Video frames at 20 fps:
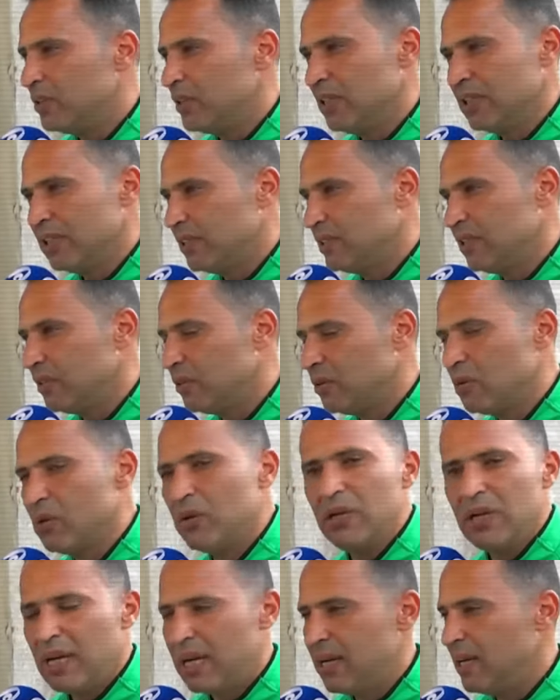جدا
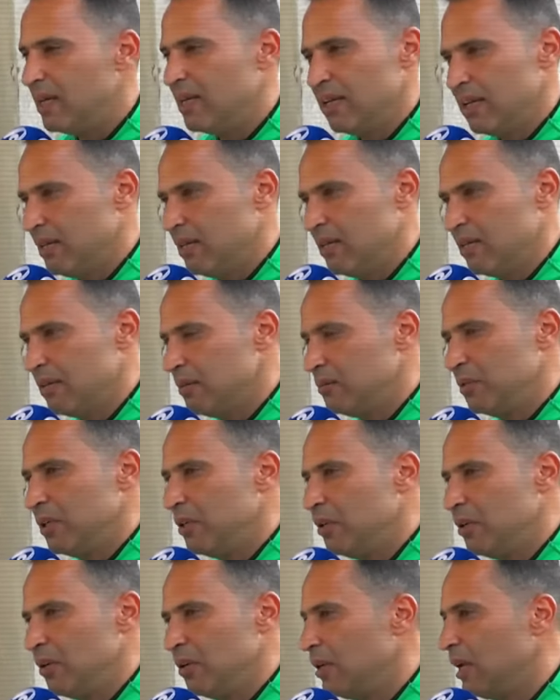كل حاجه
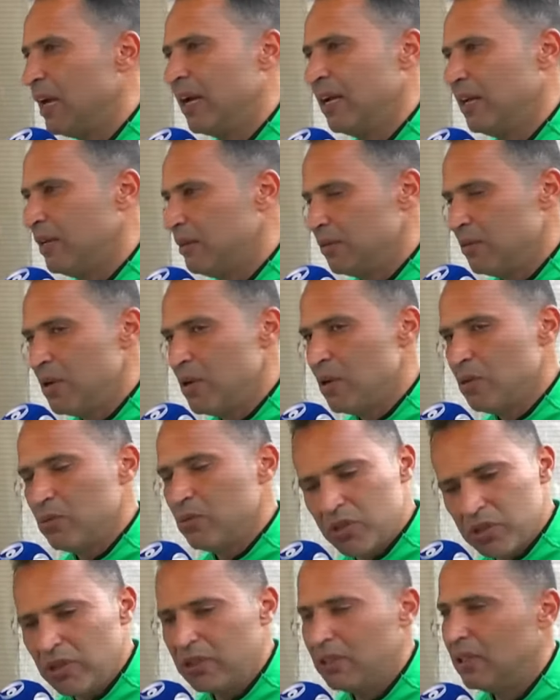للاعلى
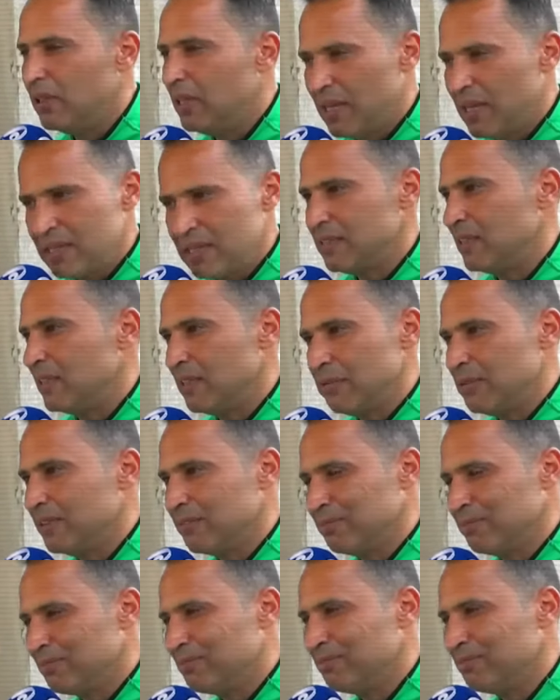وان شاء الله للاحسن كمان